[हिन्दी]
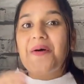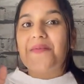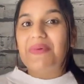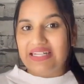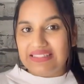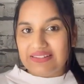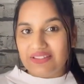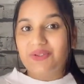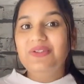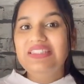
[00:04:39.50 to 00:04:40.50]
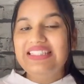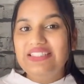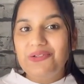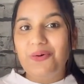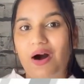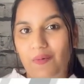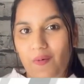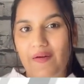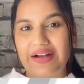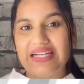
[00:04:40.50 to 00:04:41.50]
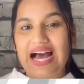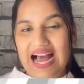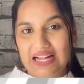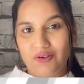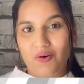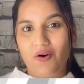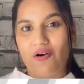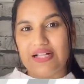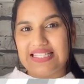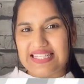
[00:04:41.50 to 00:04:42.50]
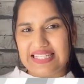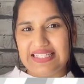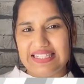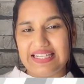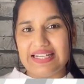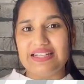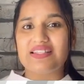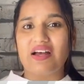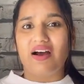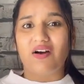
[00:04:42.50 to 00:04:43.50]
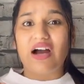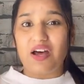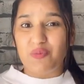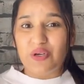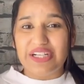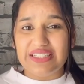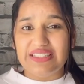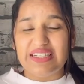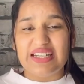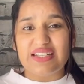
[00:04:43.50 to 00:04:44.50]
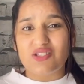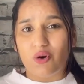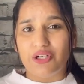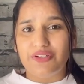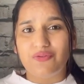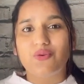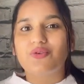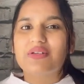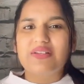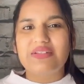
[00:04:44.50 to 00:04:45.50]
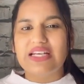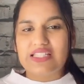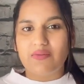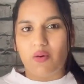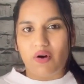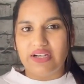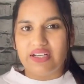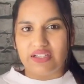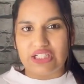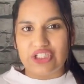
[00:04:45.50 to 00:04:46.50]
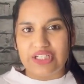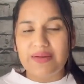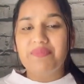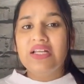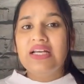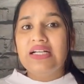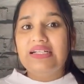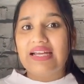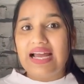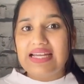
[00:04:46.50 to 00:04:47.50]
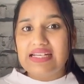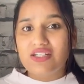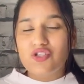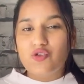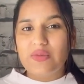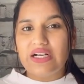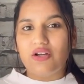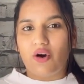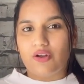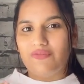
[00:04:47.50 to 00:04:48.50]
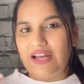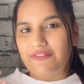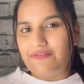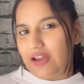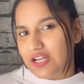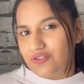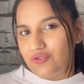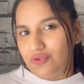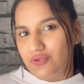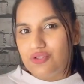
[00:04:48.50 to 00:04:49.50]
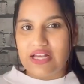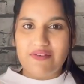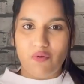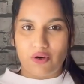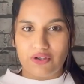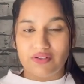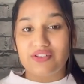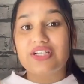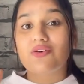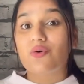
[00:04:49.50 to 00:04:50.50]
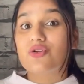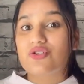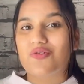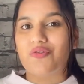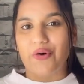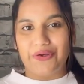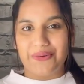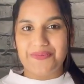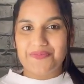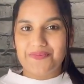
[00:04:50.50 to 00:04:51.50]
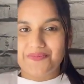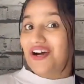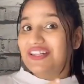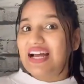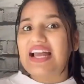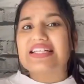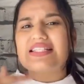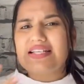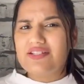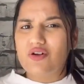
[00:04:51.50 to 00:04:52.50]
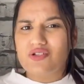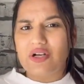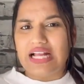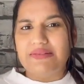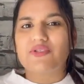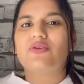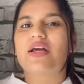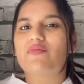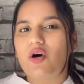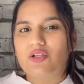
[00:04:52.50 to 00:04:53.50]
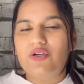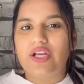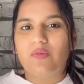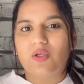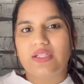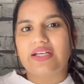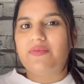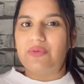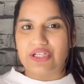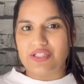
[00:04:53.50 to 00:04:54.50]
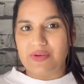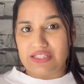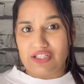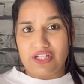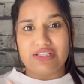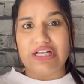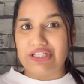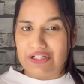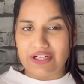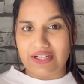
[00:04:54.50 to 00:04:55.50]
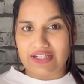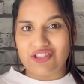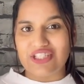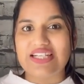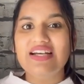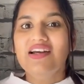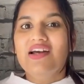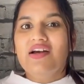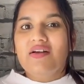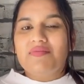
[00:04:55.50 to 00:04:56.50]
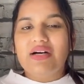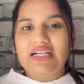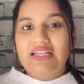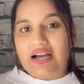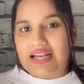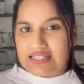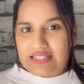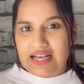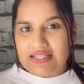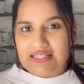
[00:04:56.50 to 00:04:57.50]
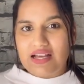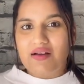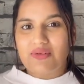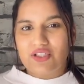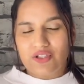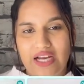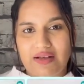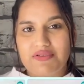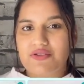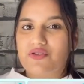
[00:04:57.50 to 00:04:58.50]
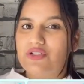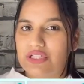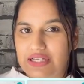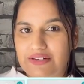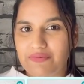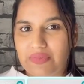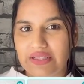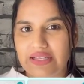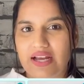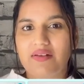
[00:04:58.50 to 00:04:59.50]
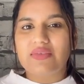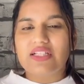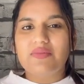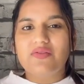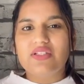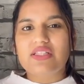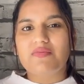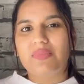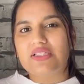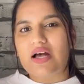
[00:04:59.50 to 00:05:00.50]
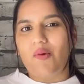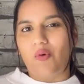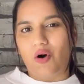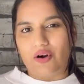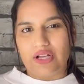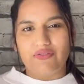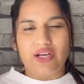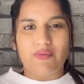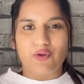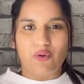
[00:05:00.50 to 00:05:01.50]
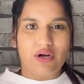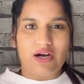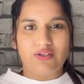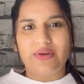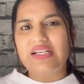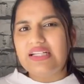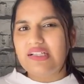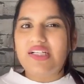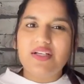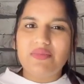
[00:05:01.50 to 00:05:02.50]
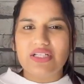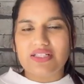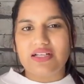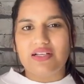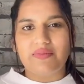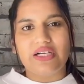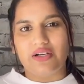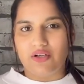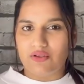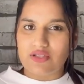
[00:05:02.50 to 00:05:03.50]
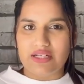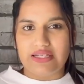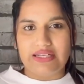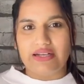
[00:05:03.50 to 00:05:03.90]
बट यू नीड टू अवॉइड एल्कोहल सिगरेट्स कार्बोनेटेड ड्रिंक सॉल्टी फूड मतलब ये सब अवॉइड करना चाहिए ट्राई कंज्यूमिंग अ लॉट ऑफ लाइक फ्रेश fruits and water. Drink loads of water. Third, exercise also helps you. Like बहुत लोग ये बोलते हैं कि periods में exercise नहीं करना चाहिए बट एक्सरसाइज से आपका जो क्रैम्प्स है उसको रिलीफ मिलता है मतलब इवन सिंपल सा वॉक या फिर आप योगा 20 30 मिनट्स के लिए भी कर रहे हो तो सही है